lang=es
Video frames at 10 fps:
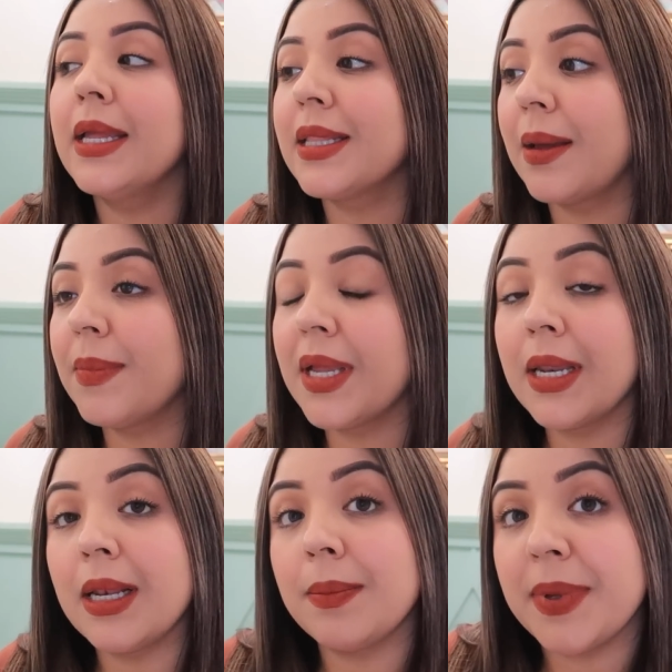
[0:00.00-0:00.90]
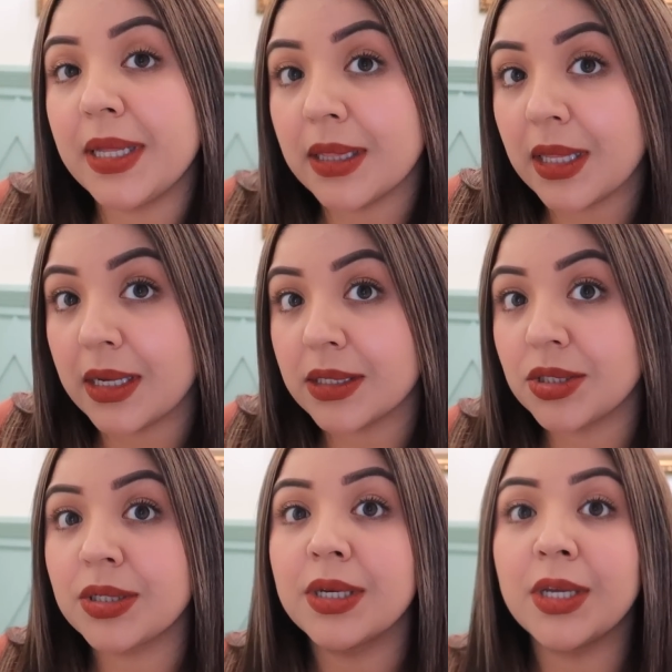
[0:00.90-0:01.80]
también el
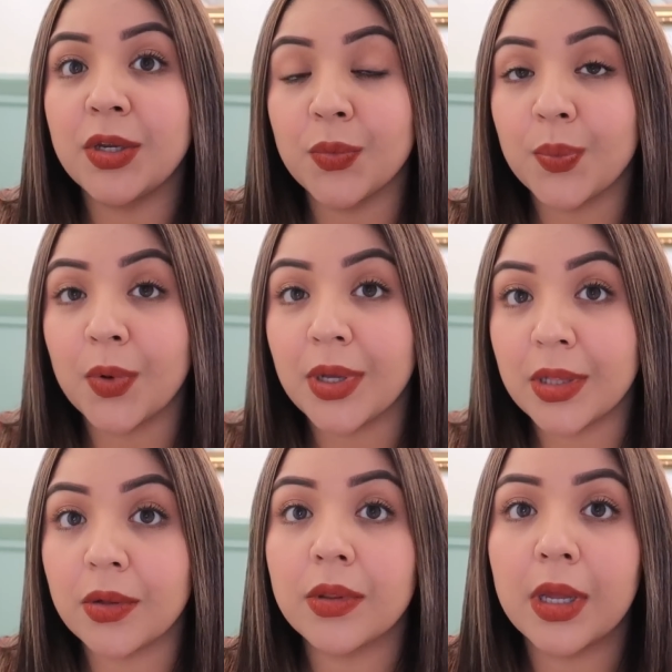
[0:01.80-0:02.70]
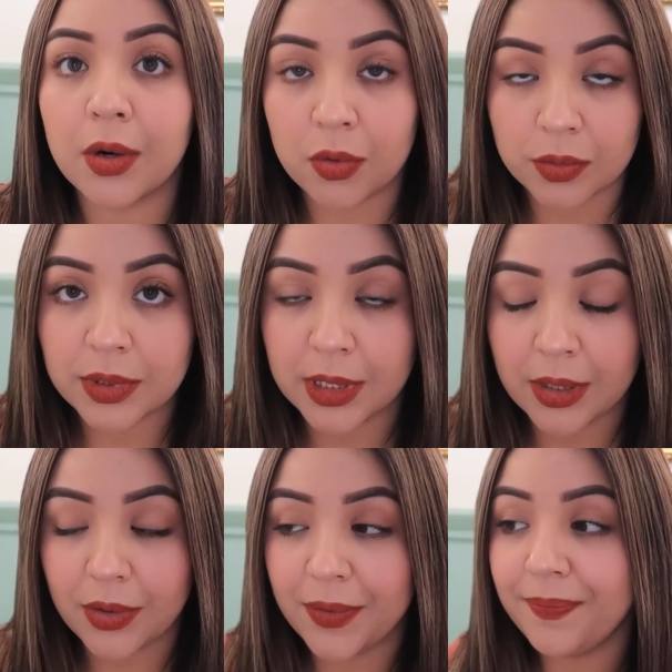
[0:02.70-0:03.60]
vintage y un poquito de
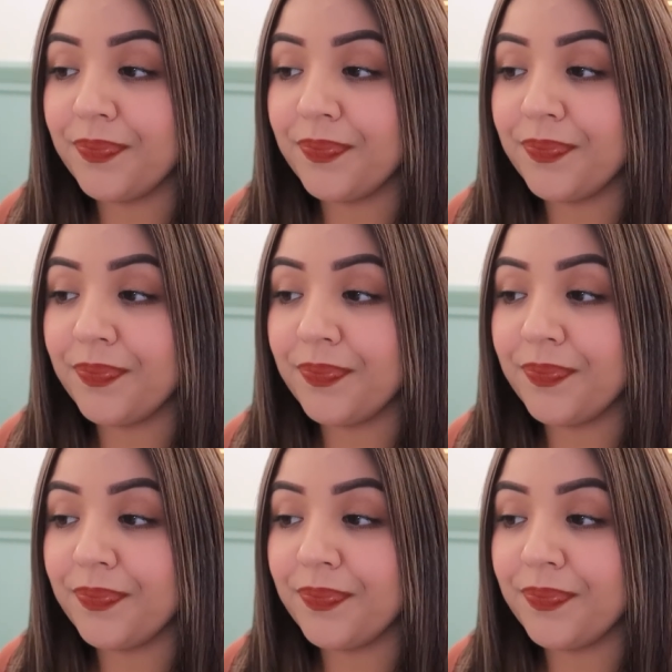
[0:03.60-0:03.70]
rústico,